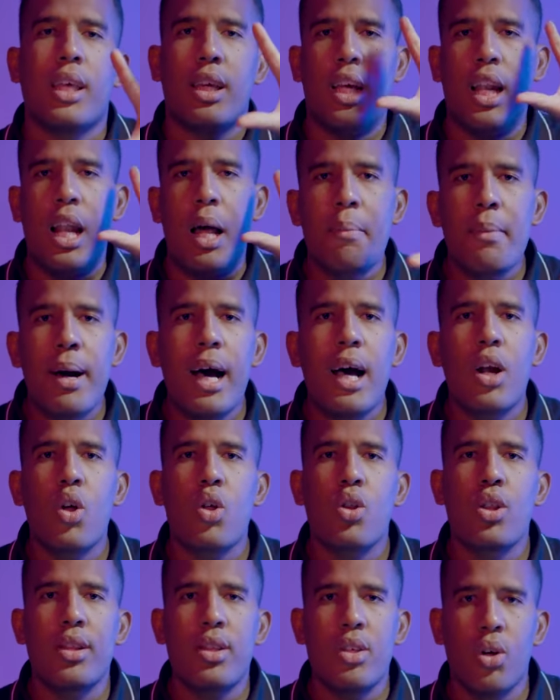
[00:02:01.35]
que la
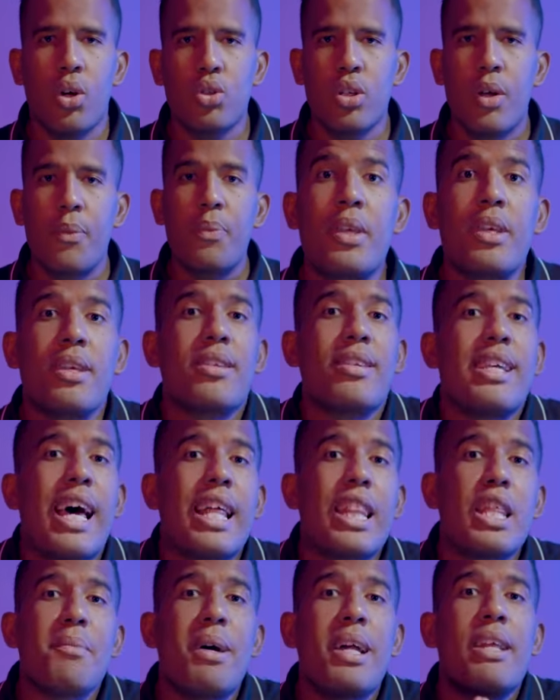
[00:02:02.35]
mano de Dios se
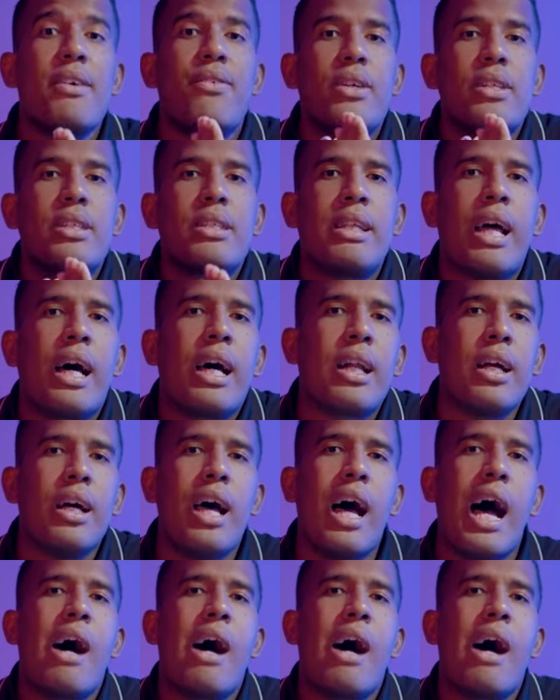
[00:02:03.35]
ha de manifestar